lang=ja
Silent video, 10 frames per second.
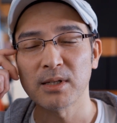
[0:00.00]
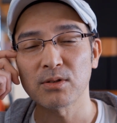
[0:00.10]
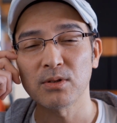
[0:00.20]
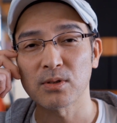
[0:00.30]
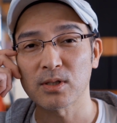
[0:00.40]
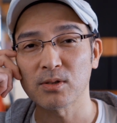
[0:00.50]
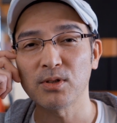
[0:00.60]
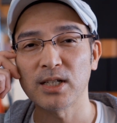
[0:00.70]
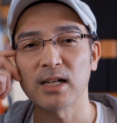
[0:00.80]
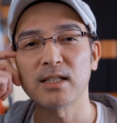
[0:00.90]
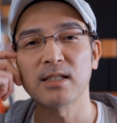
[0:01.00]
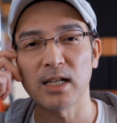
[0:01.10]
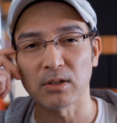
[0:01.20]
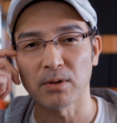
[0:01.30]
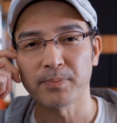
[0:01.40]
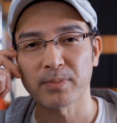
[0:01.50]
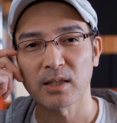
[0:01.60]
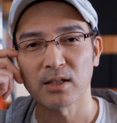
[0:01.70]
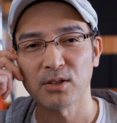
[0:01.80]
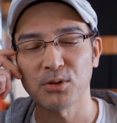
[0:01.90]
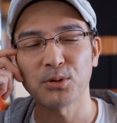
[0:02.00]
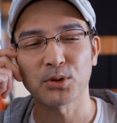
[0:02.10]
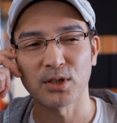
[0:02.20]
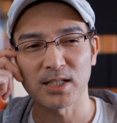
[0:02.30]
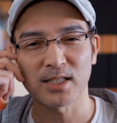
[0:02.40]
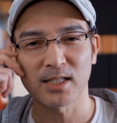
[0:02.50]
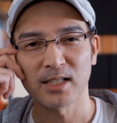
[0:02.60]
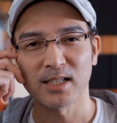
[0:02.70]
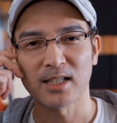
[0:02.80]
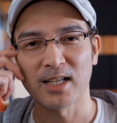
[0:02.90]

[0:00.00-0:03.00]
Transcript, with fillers: まあ、そういうのすごくやりづらいということです。